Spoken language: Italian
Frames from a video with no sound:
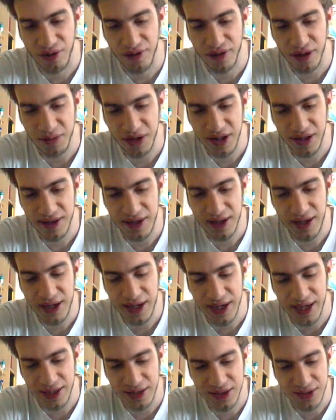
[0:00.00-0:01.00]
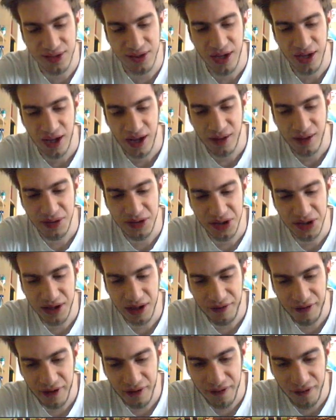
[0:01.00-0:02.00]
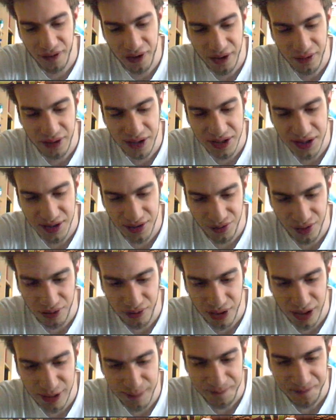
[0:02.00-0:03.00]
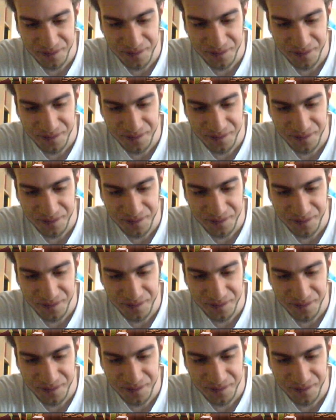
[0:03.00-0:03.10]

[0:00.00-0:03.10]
ovviamente il cazzo, bisogna far fuori queste due qua.